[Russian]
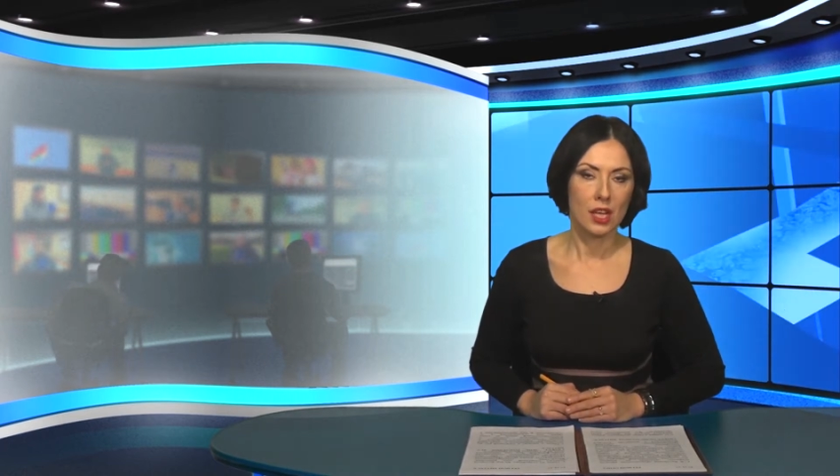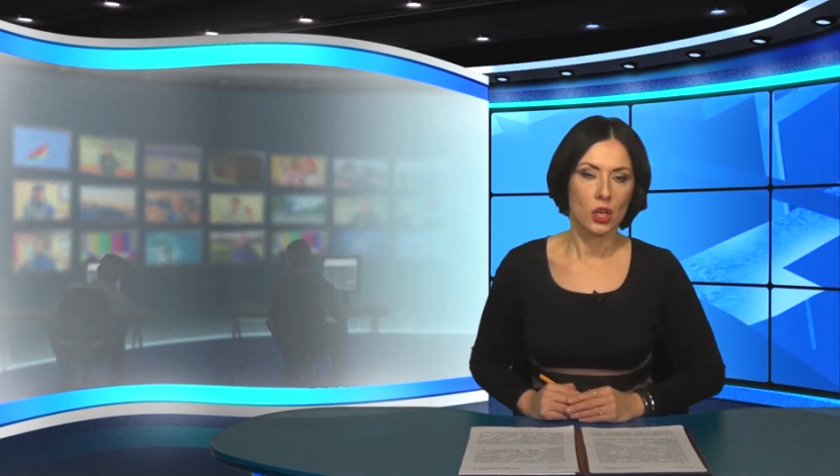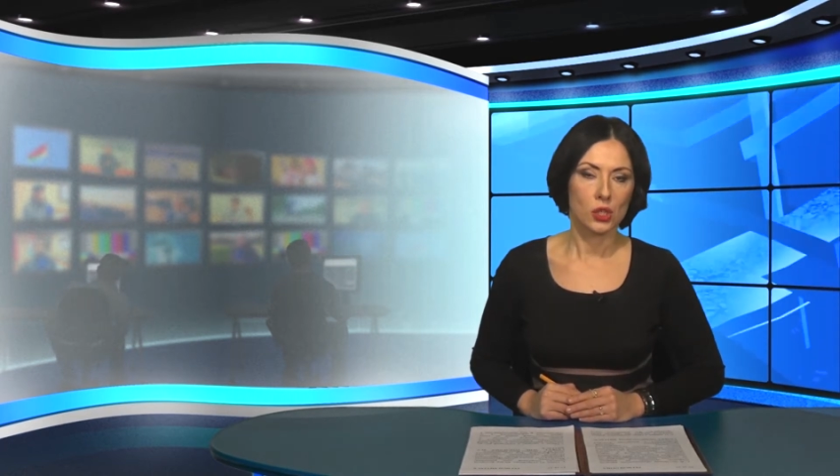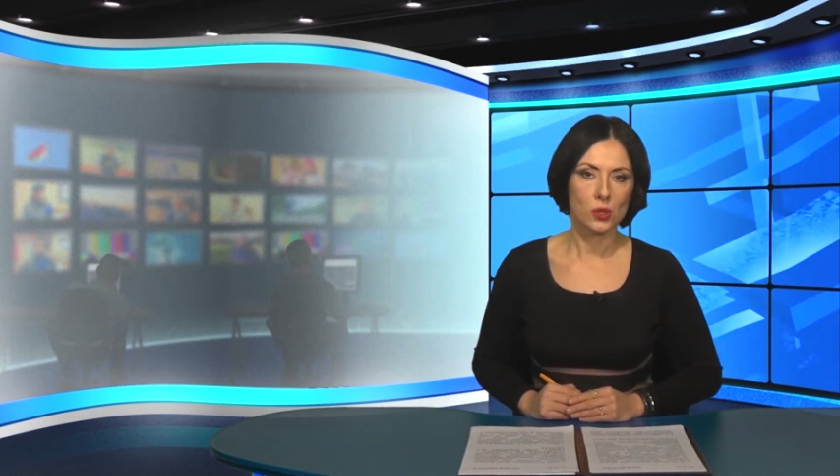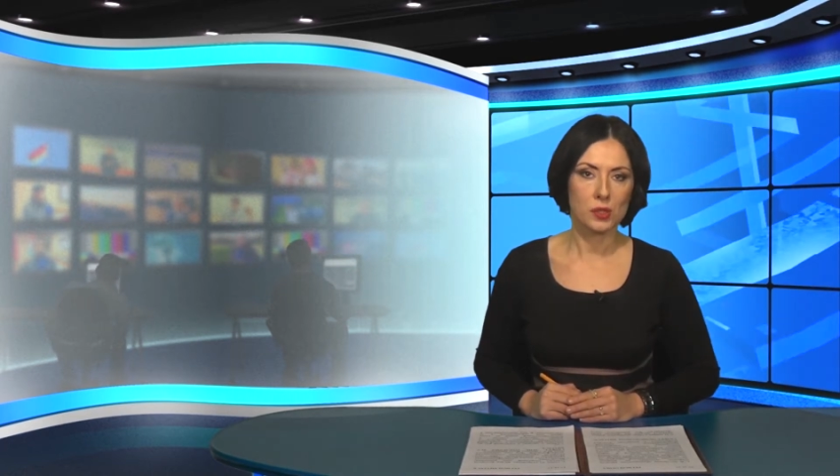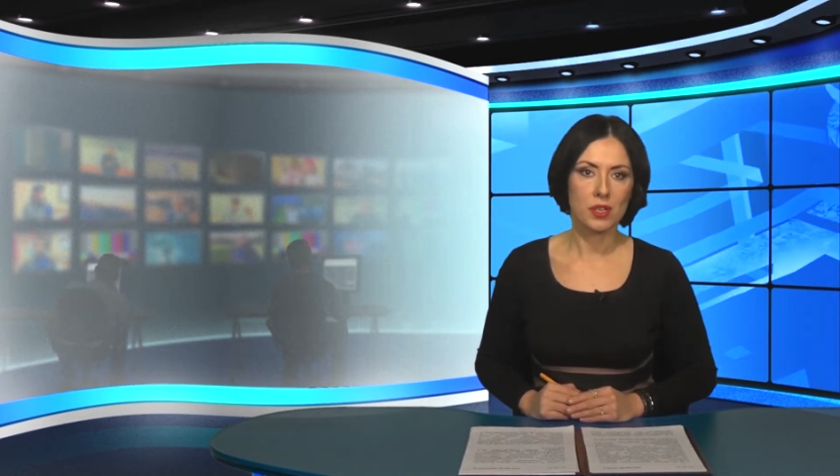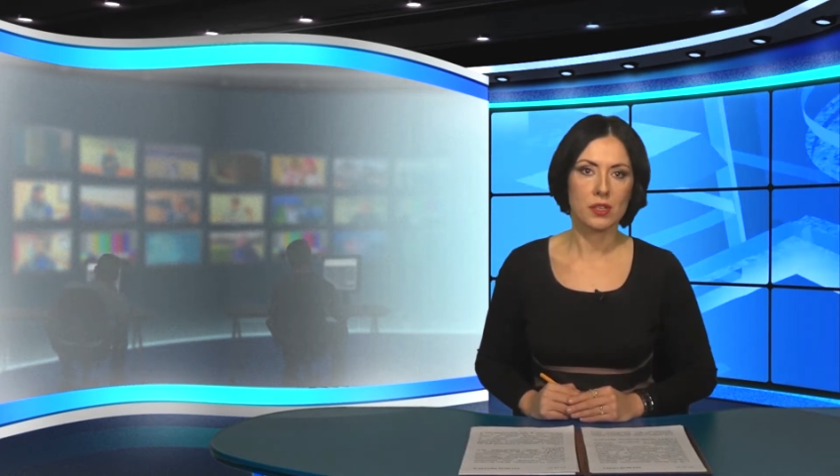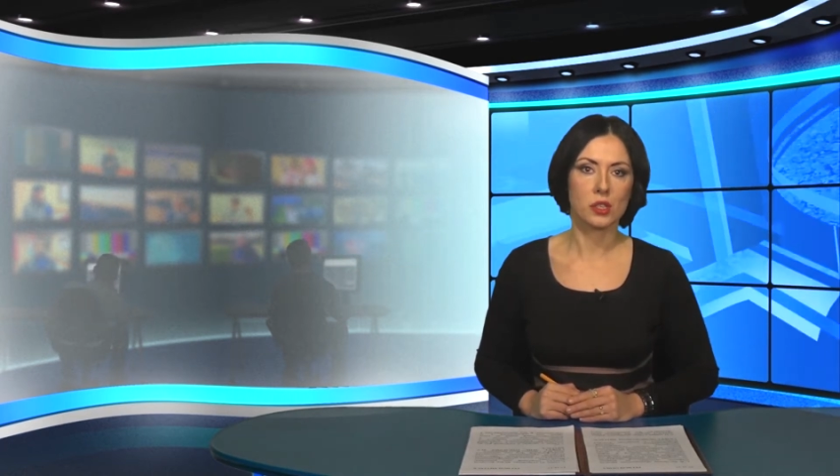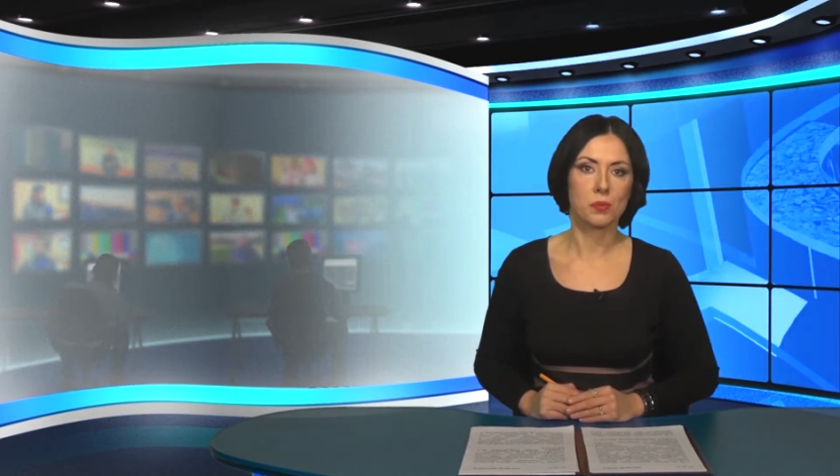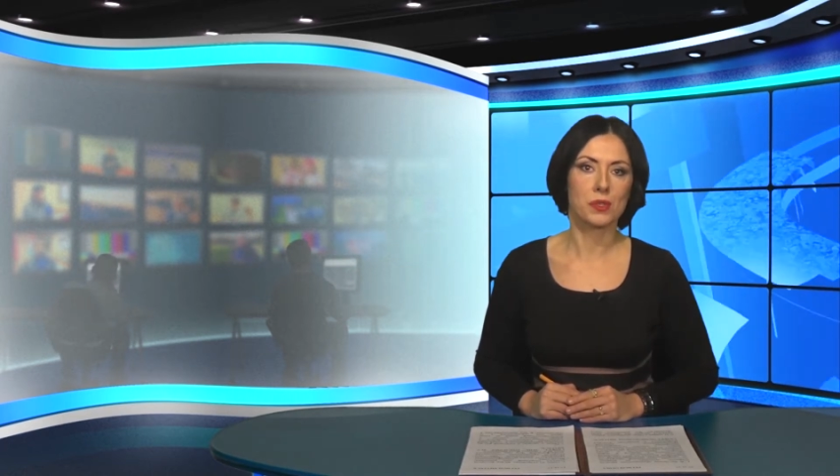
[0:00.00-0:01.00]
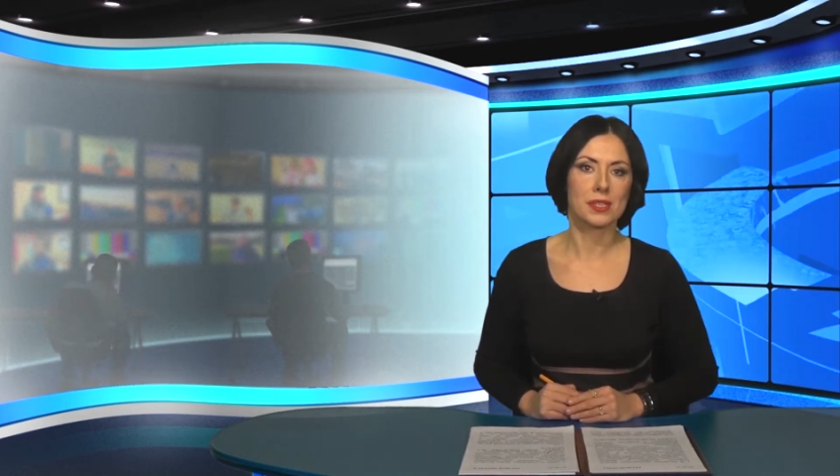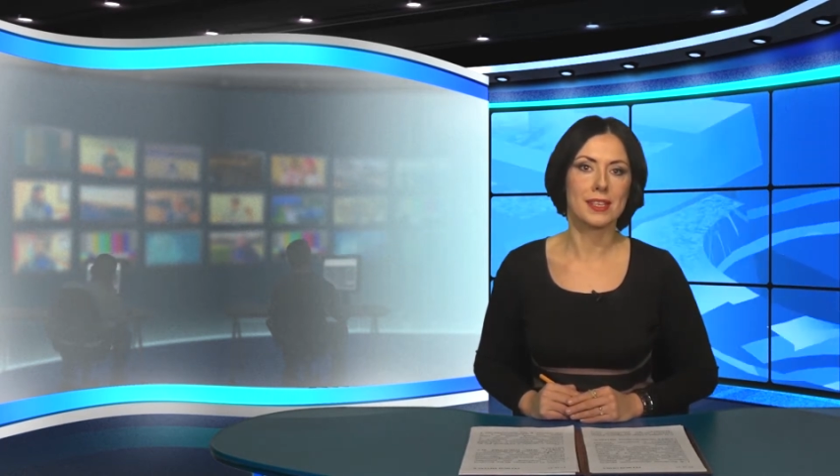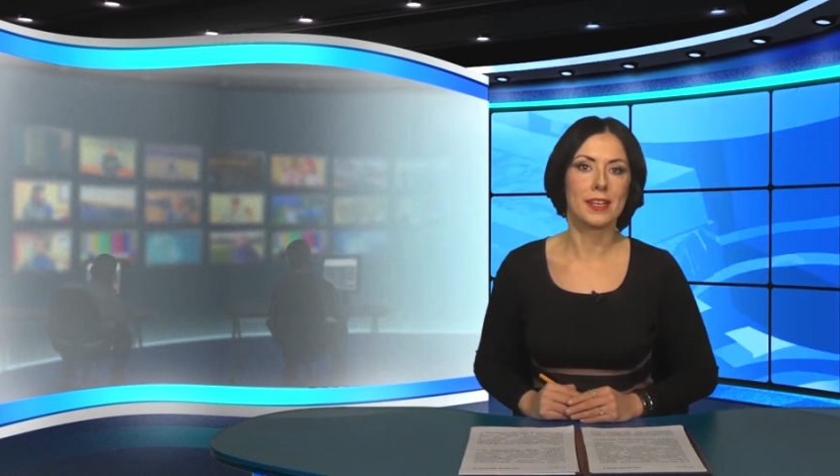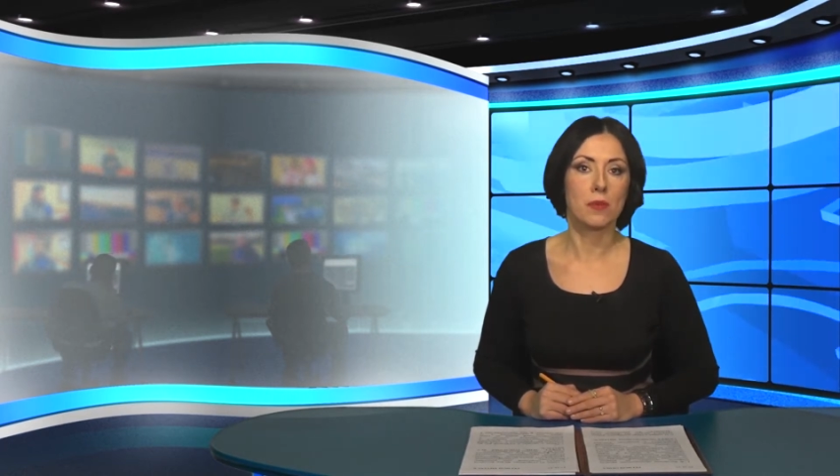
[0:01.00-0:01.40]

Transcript: Что изменилось после